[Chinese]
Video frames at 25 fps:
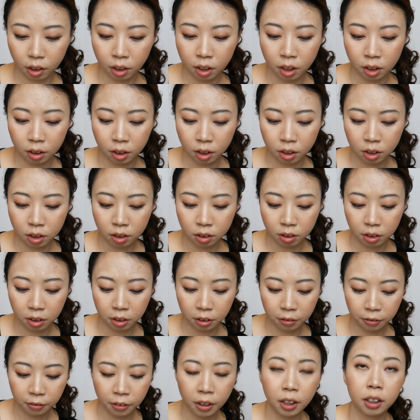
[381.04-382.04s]
刚刚吃了一
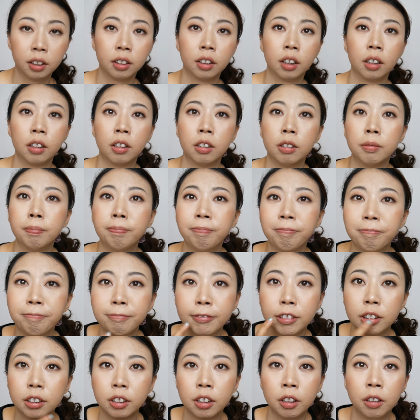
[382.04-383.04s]
个饭，然后
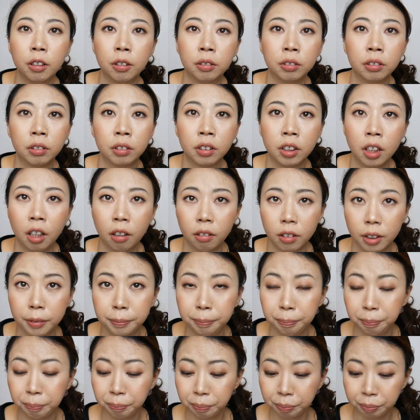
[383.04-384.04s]
口红都掉了。
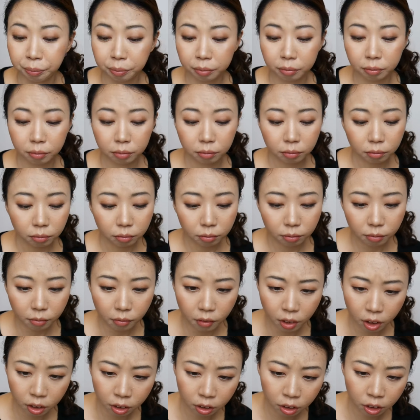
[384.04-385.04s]

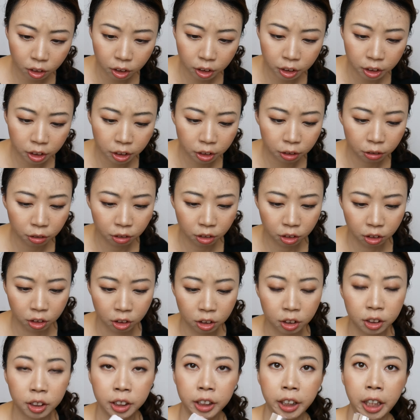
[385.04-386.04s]
这个吸油纸
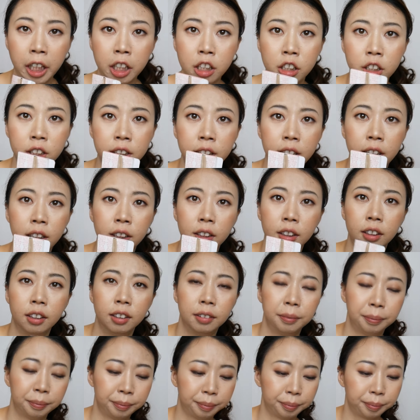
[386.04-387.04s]
是 DHC 的。
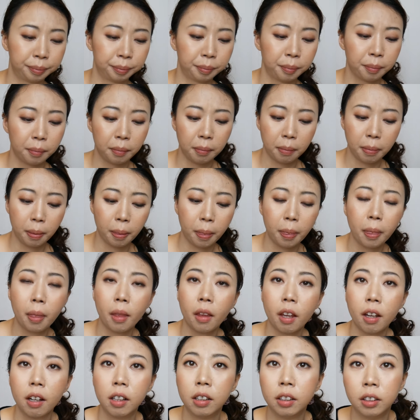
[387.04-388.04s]

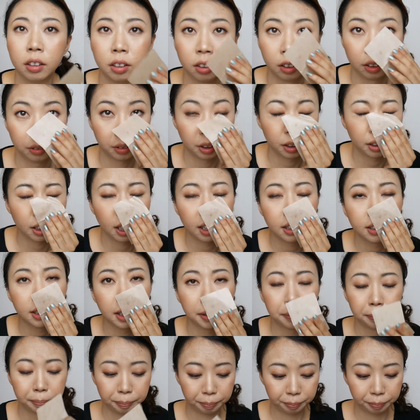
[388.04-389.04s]
让我来看一下。